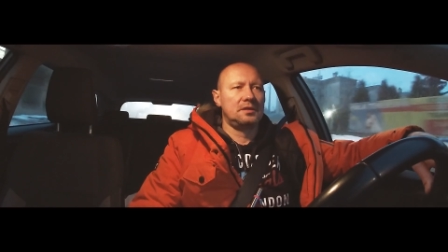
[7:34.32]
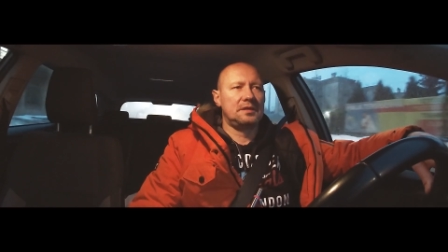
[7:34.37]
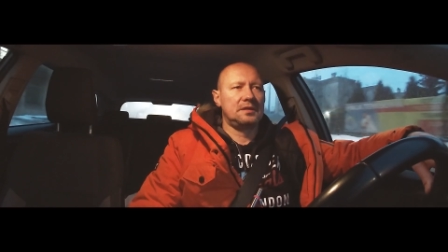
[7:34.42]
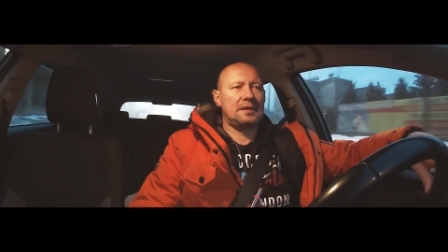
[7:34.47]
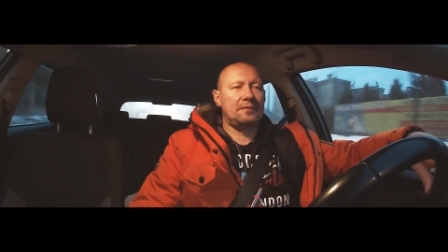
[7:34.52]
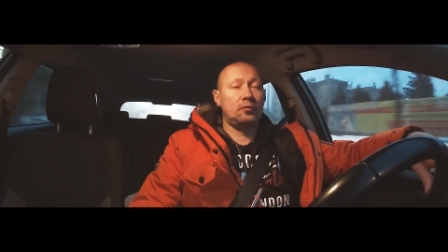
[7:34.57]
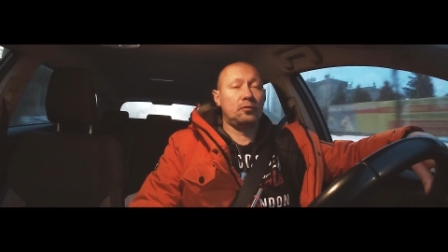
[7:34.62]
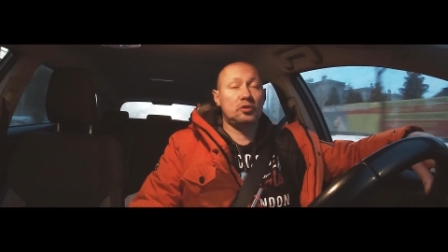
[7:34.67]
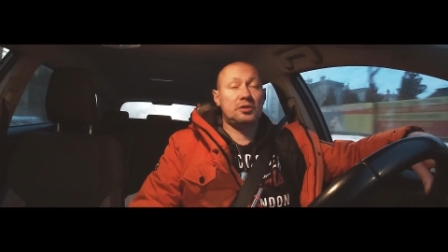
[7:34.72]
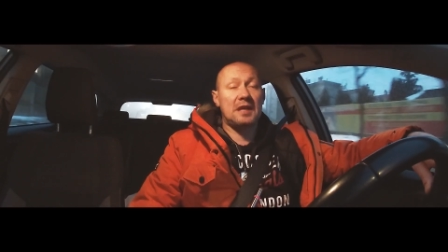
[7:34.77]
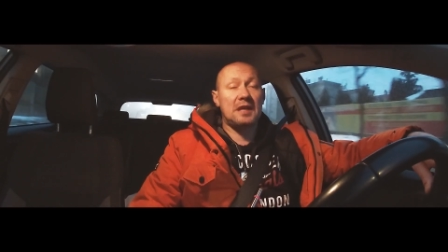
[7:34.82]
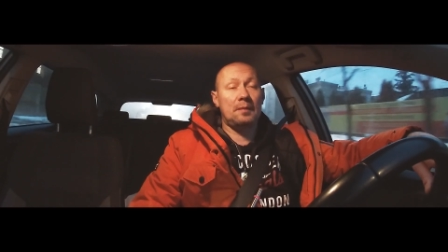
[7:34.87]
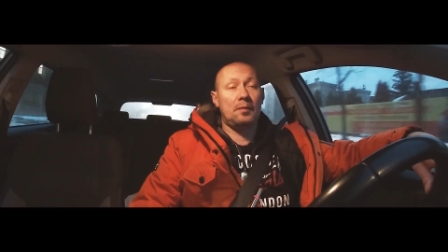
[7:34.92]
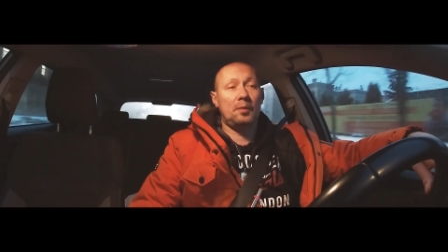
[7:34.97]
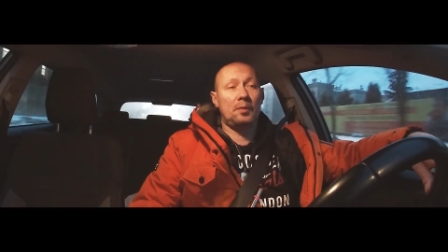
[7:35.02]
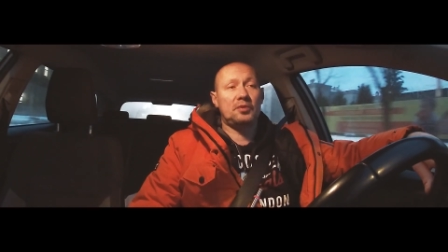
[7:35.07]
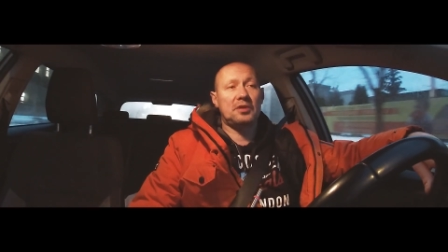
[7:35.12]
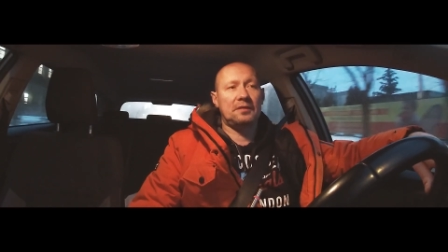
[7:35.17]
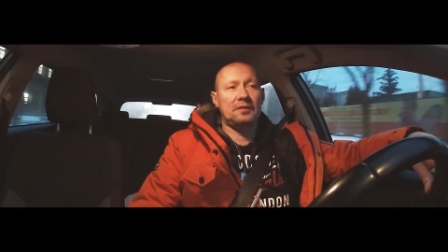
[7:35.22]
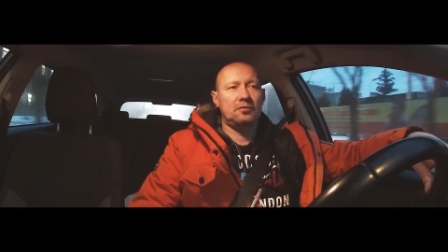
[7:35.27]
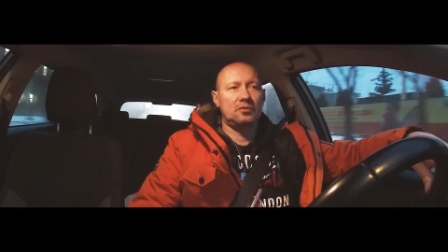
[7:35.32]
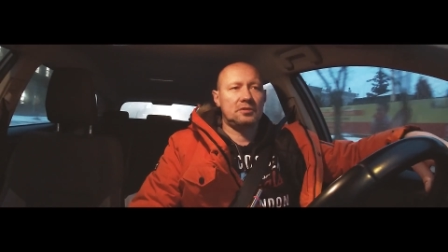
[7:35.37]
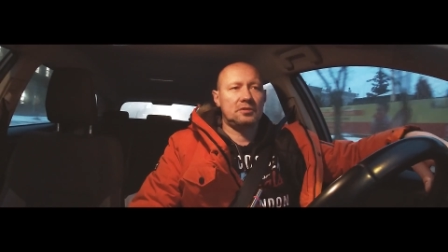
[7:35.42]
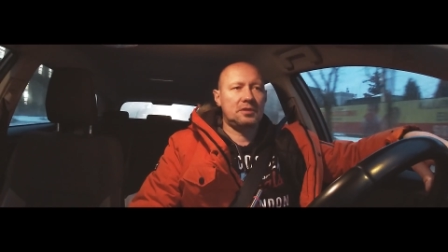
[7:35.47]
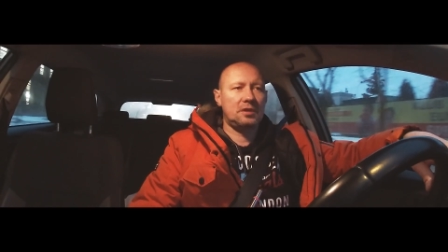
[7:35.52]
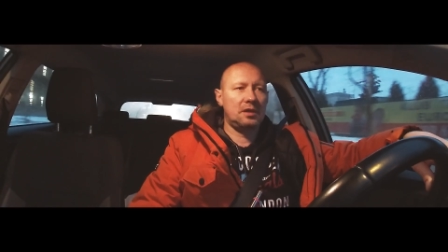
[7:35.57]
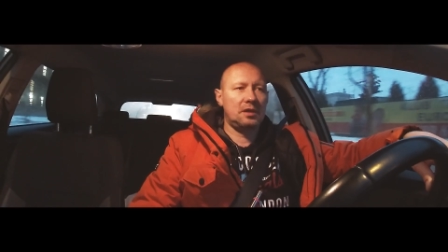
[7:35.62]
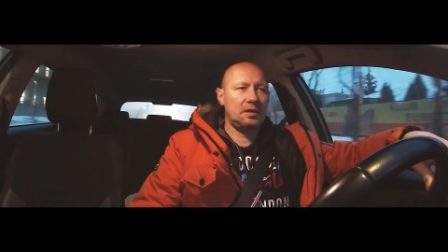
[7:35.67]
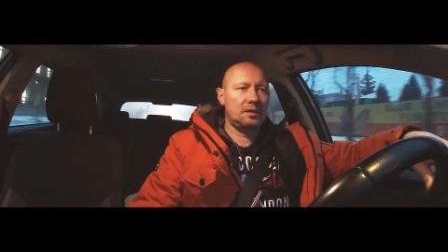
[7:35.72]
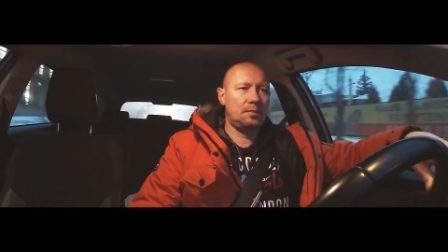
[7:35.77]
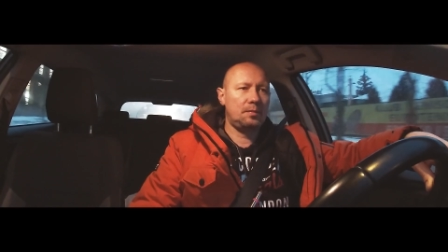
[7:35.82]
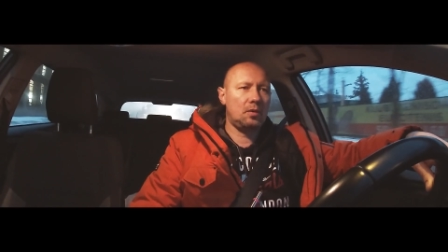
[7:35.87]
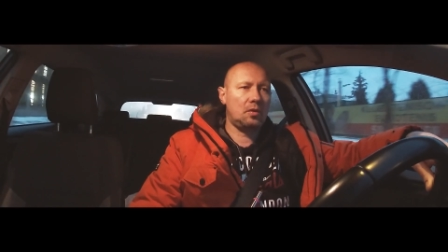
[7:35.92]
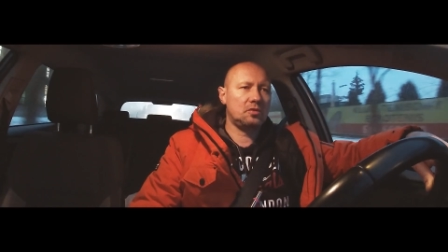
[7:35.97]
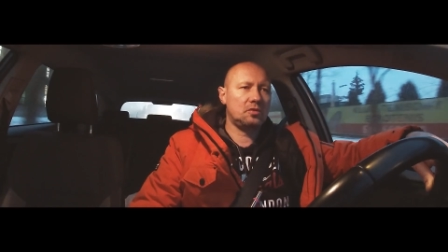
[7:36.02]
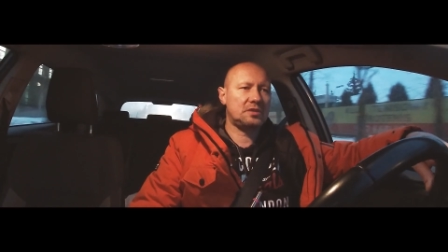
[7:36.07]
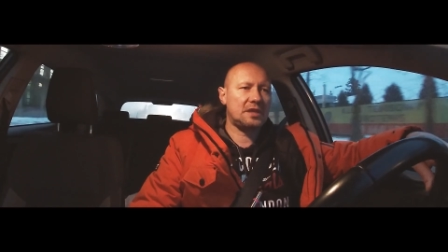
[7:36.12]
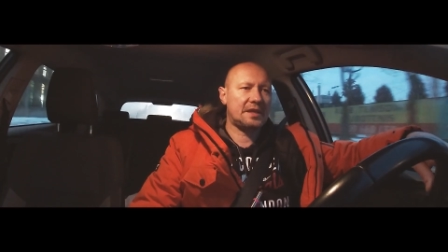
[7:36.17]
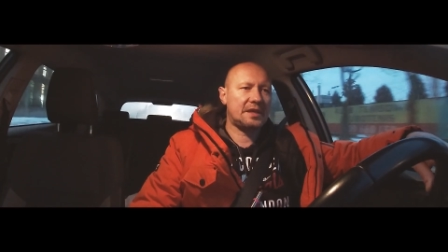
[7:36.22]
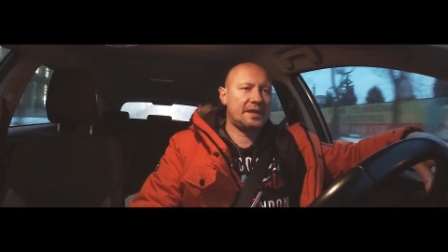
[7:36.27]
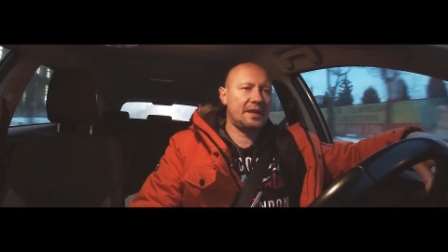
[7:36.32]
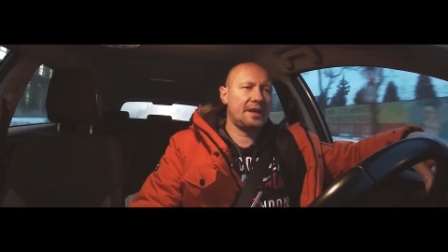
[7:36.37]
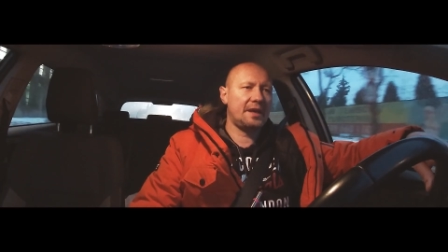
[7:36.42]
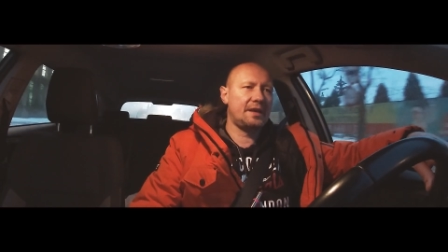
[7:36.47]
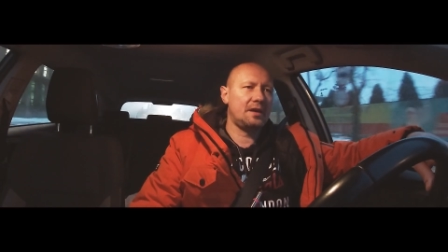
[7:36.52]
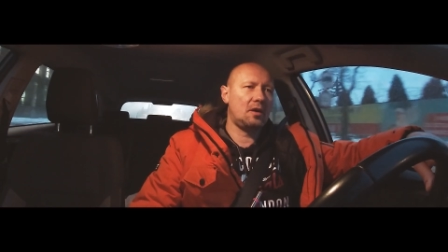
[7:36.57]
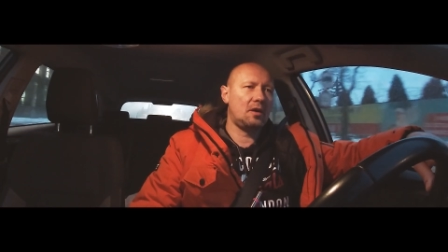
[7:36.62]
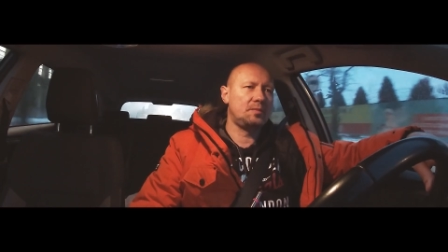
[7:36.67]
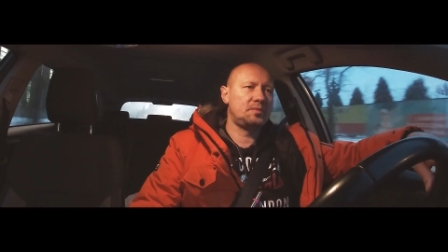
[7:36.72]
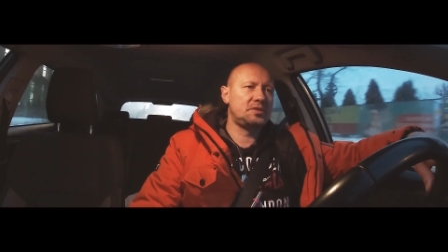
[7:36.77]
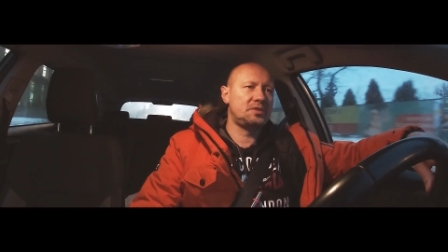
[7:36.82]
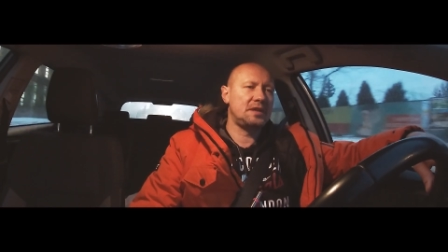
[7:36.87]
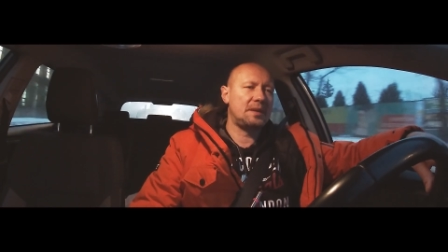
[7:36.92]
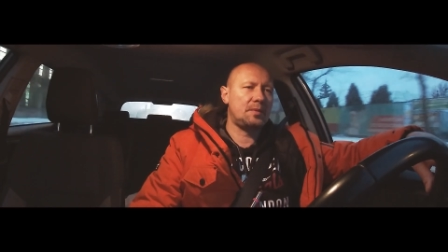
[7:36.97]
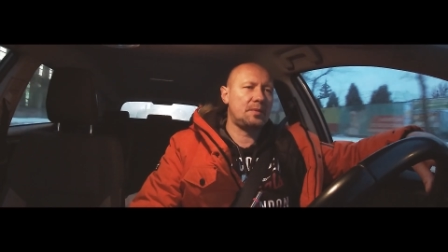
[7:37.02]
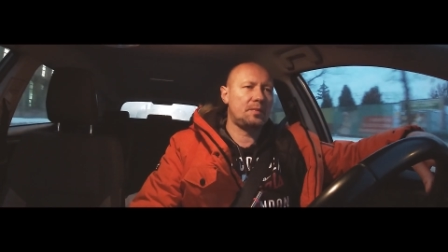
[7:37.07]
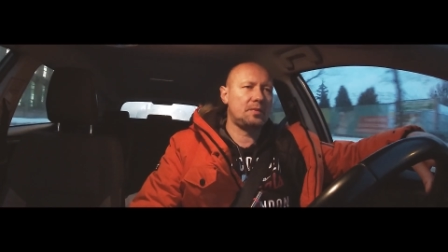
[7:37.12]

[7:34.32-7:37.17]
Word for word: na wóz albo przewóz, bo takiej opcji ja